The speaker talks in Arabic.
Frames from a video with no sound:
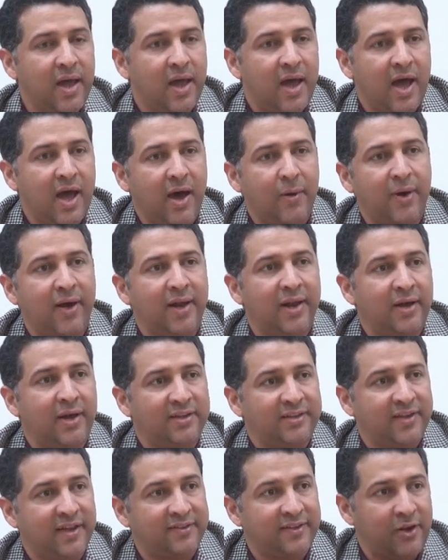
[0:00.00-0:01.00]
أو على
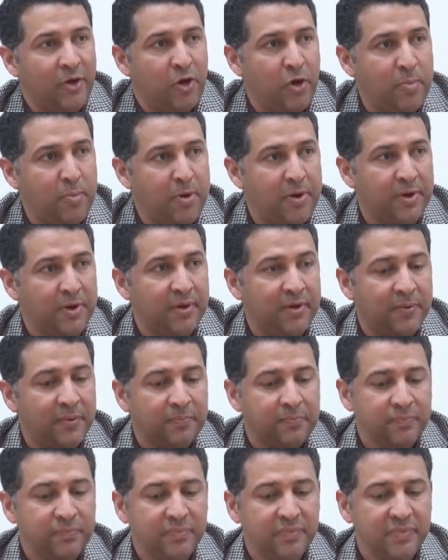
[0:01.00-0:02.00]
أساس العمر
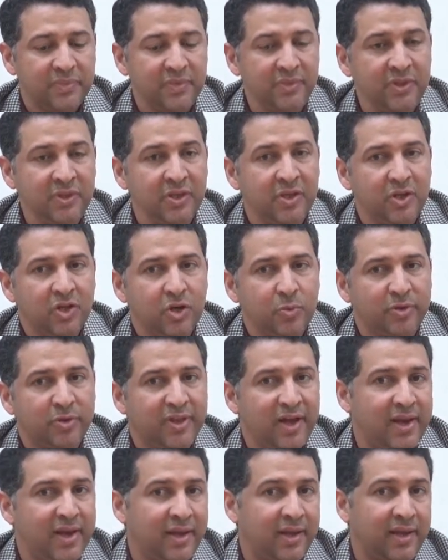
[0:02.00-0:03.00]

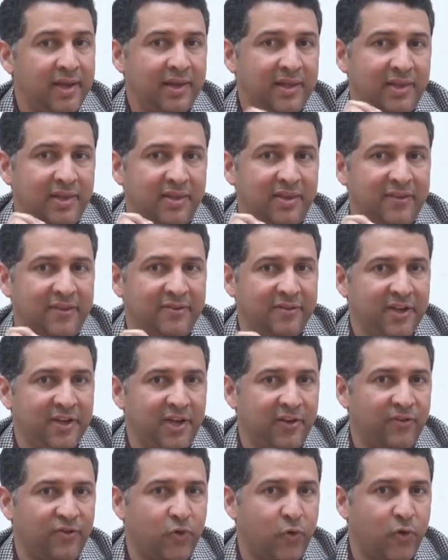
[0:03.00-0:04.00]
وبالتالي
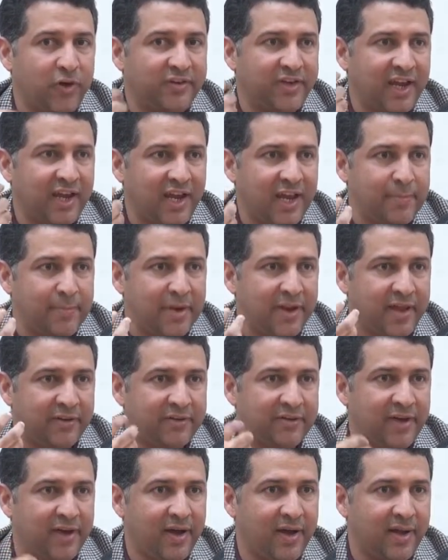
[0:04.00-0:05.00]
التصنيف هو شكل من
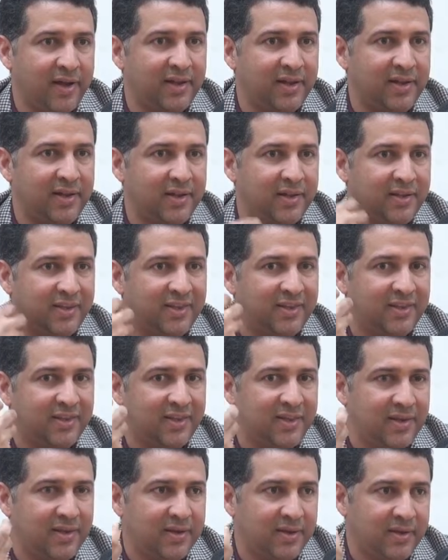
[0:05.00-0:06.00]
أشكال
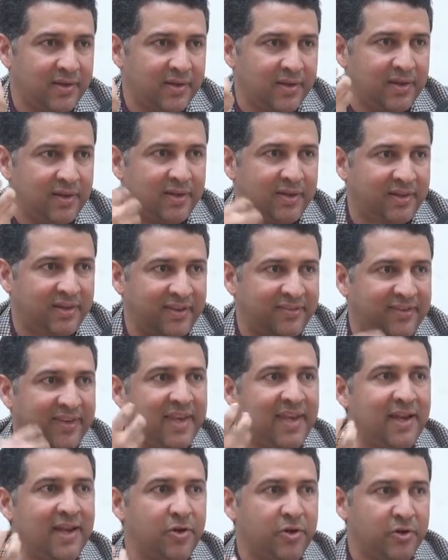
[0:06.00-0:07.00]

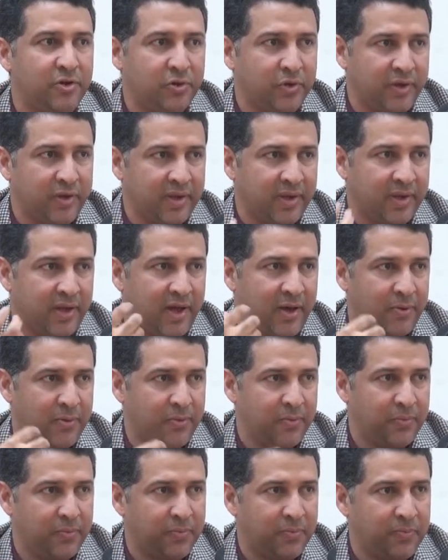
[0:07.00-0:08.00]
تسهيل الرؤية
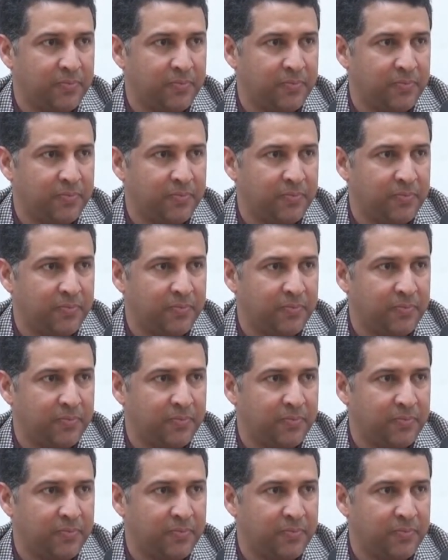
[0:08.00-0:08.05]
أو